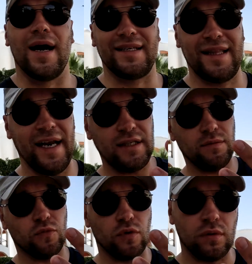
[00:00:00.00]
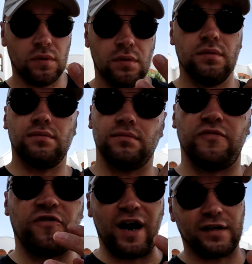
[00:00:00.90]
А к третьему
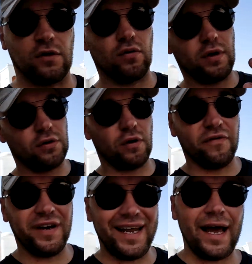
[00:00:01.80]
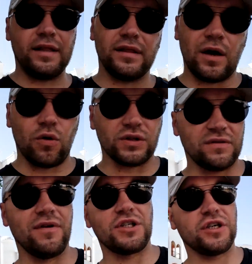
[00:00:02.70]
фактору, который влияет на
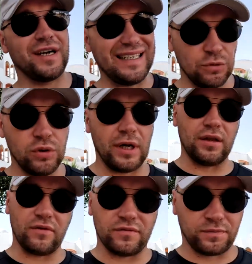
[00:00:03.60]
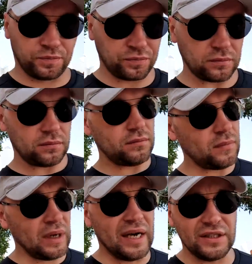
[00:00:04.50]
рост ваших результатов,
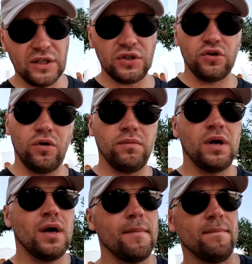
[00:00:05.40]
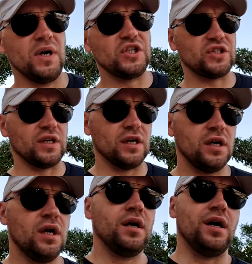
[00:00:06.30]
отнесем мышцы,
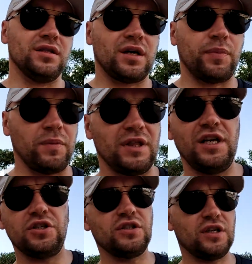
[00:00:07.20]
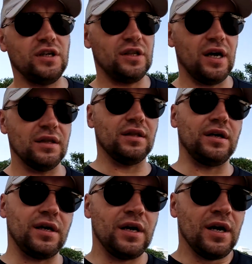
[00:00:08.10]
антропометрические
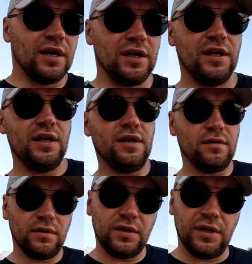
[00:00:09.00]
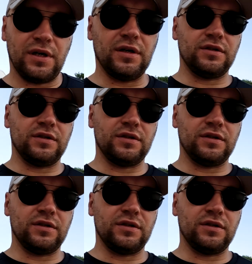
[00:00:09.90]
данные и их